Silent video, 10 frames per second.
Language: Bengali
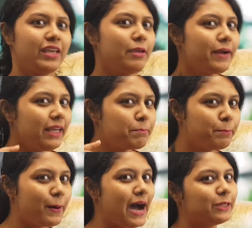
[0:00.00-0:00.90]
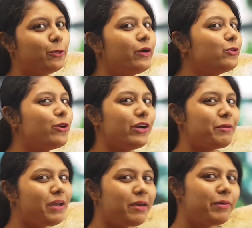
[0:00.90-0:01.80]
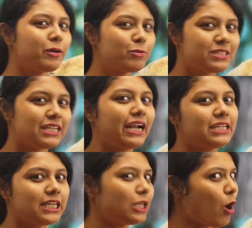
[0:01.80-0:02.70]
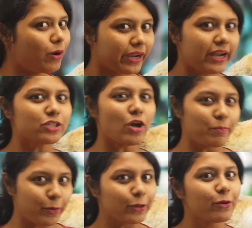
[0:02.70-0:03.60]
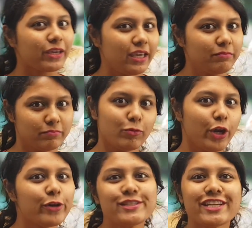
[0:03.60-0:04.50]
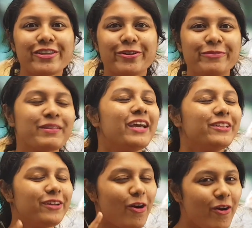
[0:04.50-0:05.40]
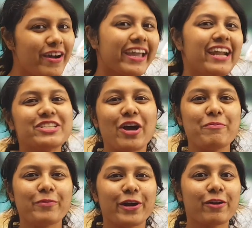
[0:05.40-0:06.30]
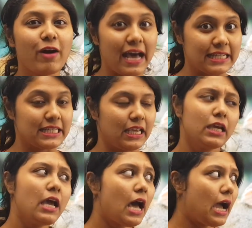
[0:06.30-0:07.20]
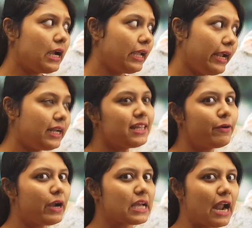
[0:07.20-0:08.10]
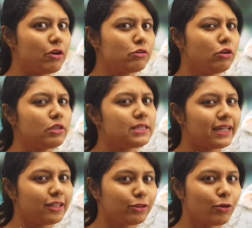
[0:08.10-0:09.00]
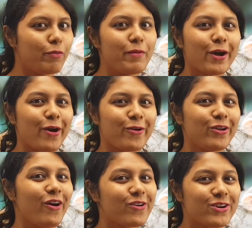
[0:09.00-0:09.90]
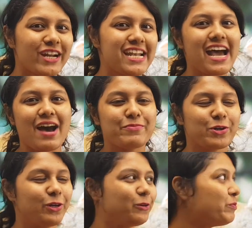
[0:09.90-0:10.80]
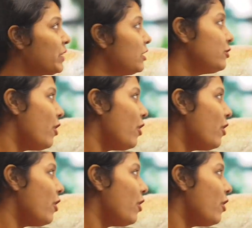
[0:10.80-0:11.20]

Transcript: এবার এই বাদর দড়ি বেয়ে বেয়ে উঠছে এর সাথে অঙ্কের সম্পর্ক কি মনে হচ্ছে তো তো অঙ্কের সম্পর্ক আছে আর এটা দেওয়ার কারণ হলো যাতে তোমরা কখনো অঙ্কটা না ভোলো তো